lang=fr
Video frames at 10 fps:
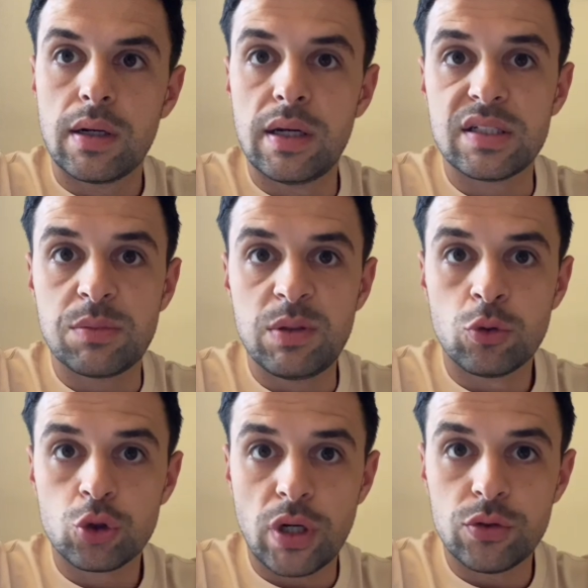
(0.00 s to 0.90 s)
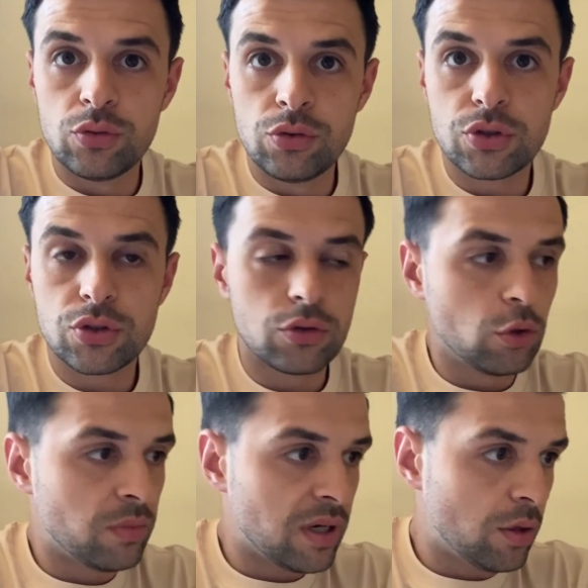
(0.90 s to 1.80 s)
Les amis, bonjour à tous.
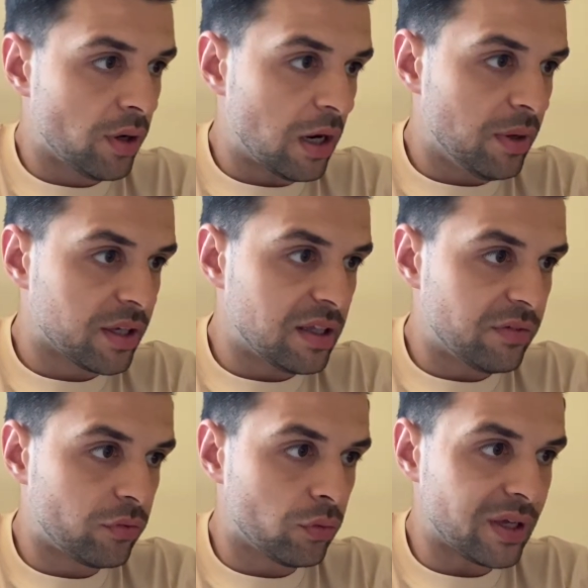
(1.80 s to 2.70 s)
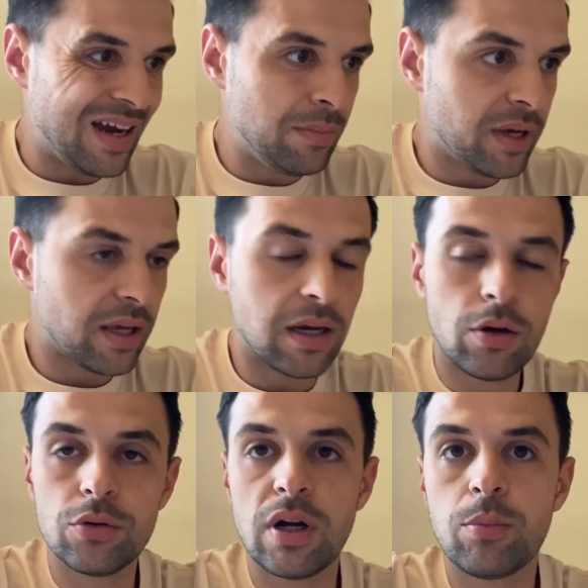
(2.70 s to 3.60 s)
Demain, le Real Madrid affronte Almeria
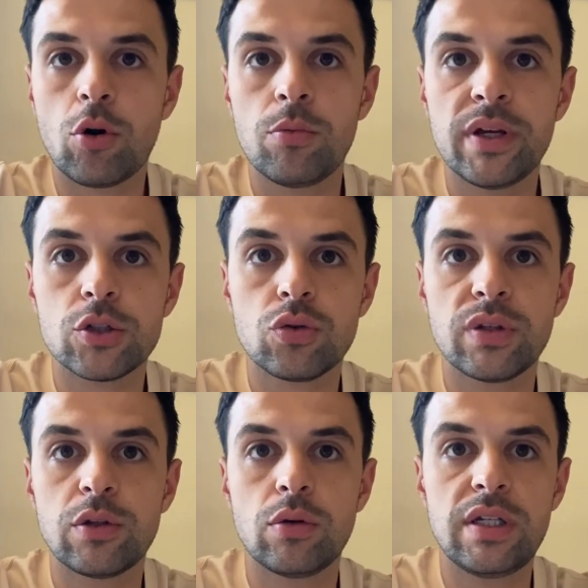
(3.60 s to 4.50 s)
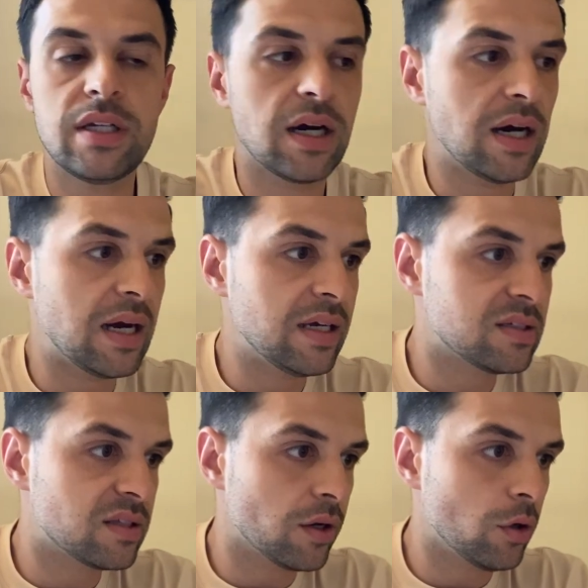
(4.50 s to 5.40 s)
lors de la première journée de Liga à
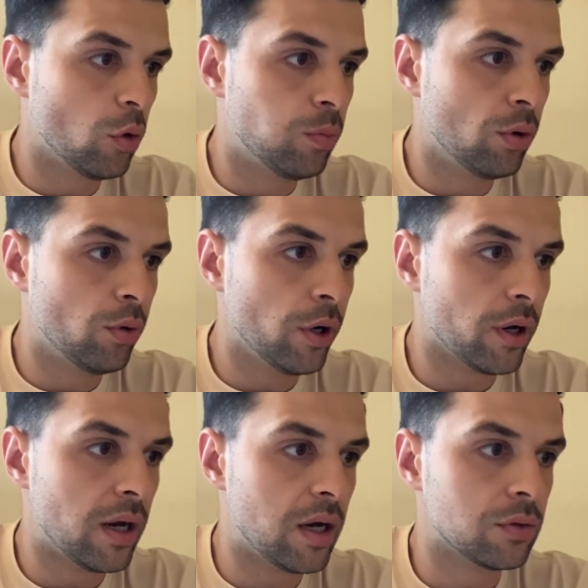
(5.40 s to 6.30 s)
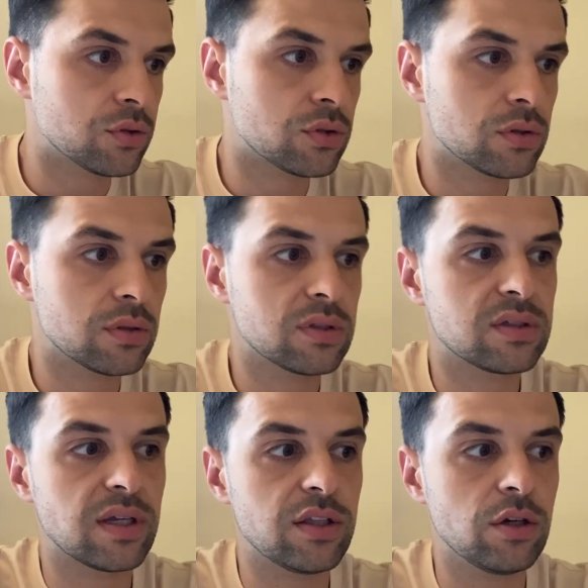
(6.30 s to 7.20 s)
l'extérieur au Powerhouse
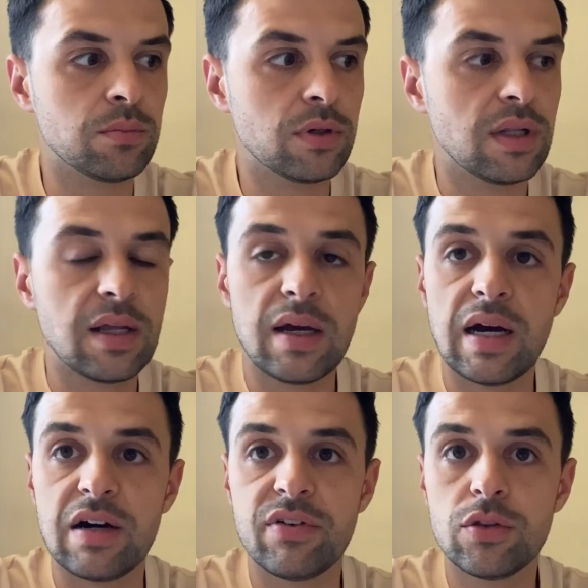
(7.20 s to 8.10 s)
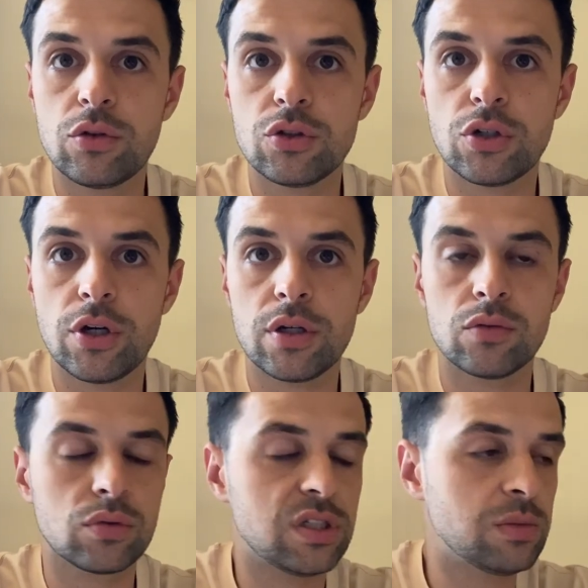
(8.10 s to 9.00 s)
Stadium à 22h,
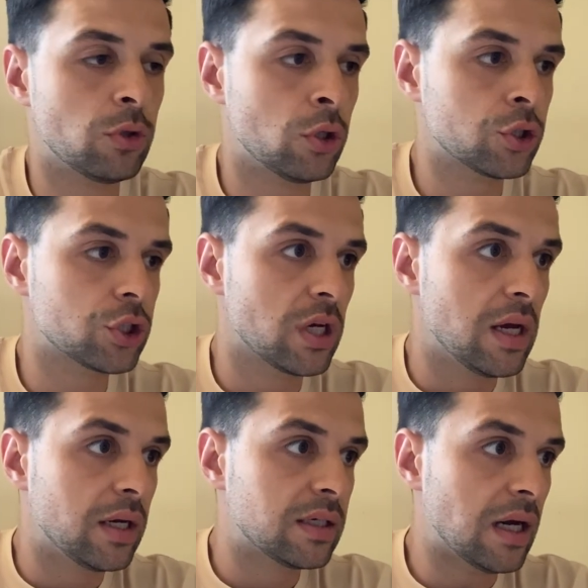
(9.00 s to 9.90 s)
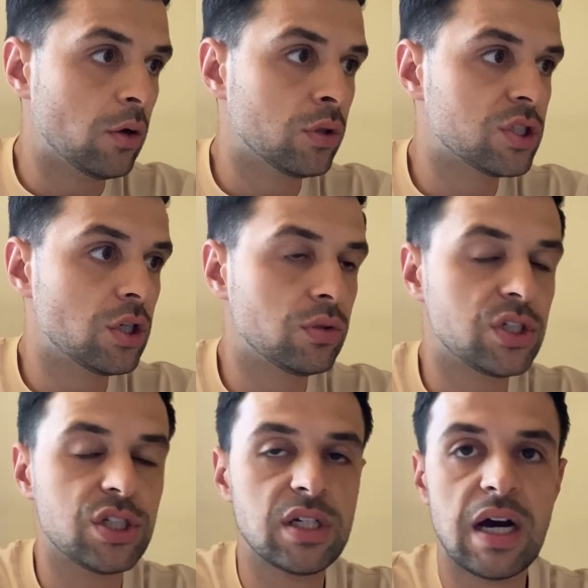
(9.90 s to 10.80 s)
donc dimanche. Carlo
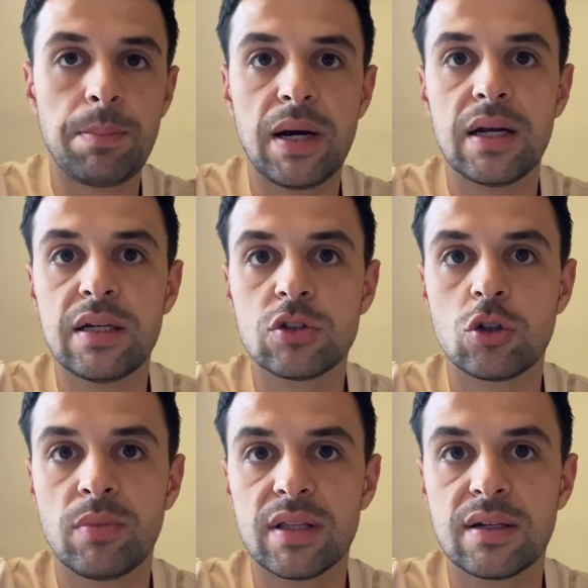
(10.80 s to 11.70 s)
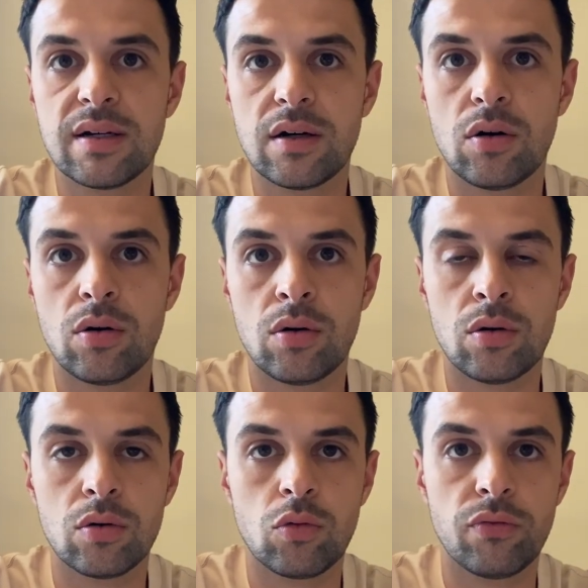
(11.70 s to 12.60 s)
Ancelotti a parlé ce matin
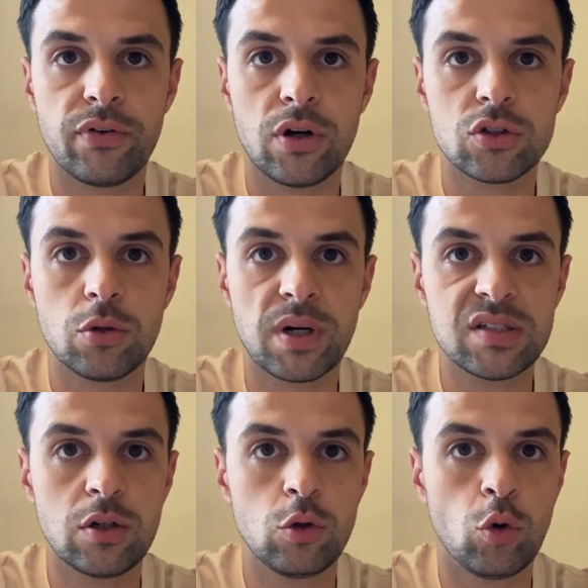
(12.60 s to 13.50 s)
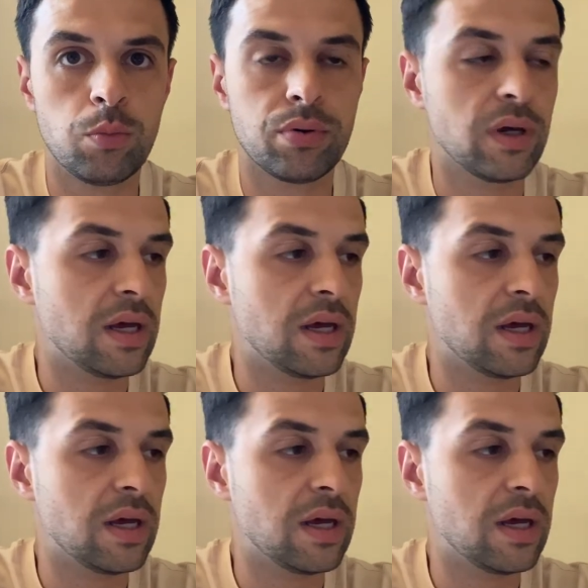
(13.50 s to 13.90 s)
en conférence de presse et le groupe